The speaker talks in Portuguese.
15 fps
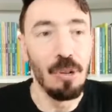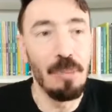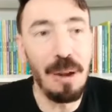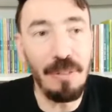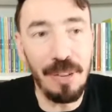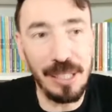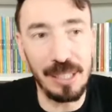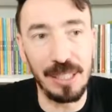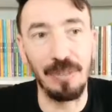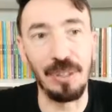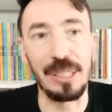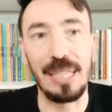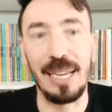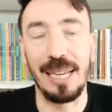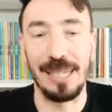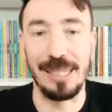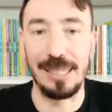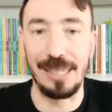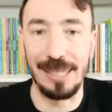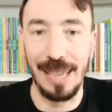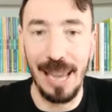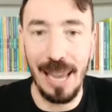Uma vez que você
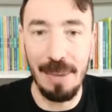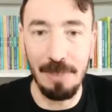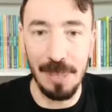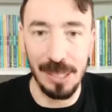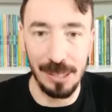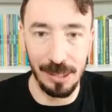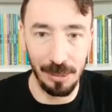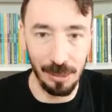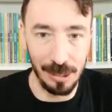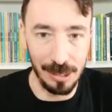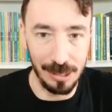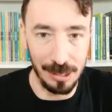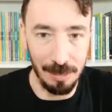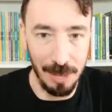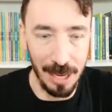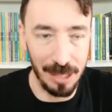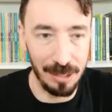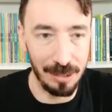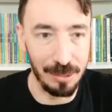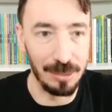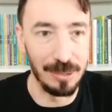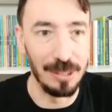recebe esse
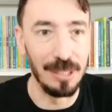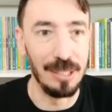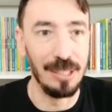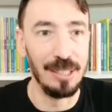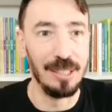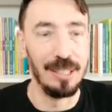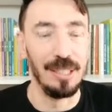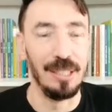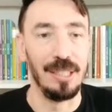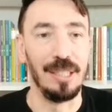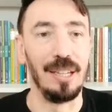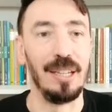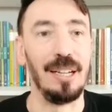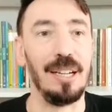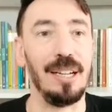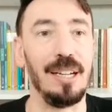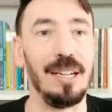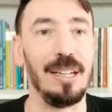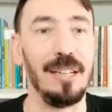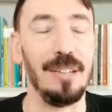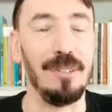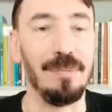conhecimento,
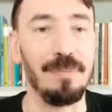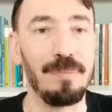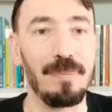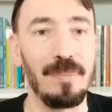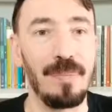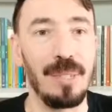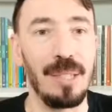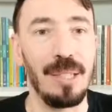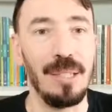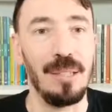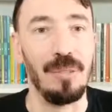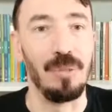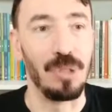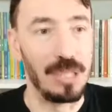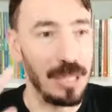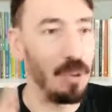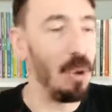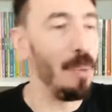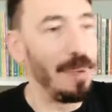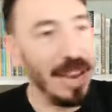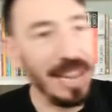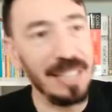ah, você
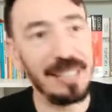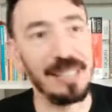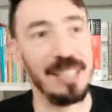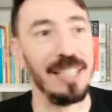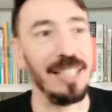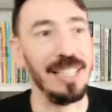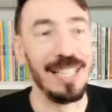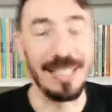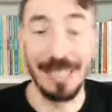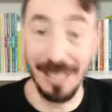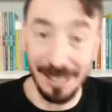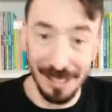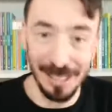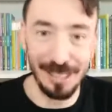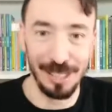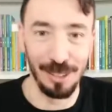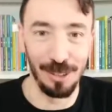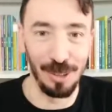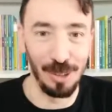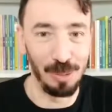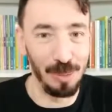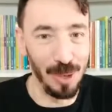começa, e essa é a
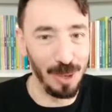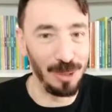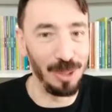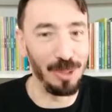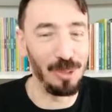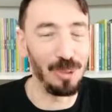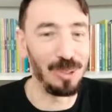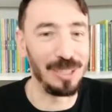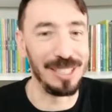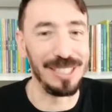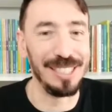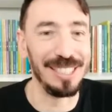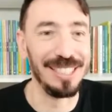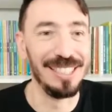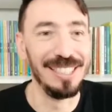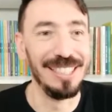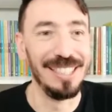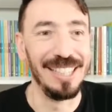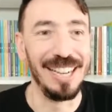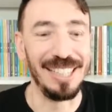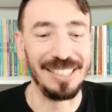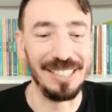intenção, né? Eu espero que eu consiga
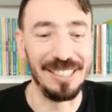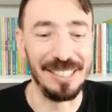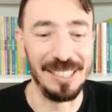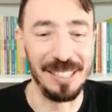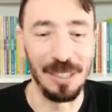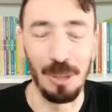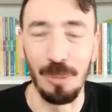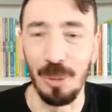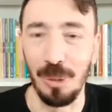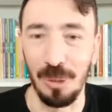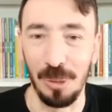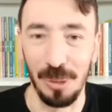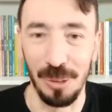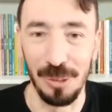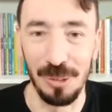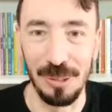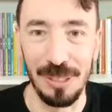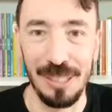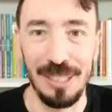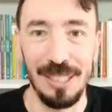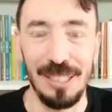atingir aqui meu intuito.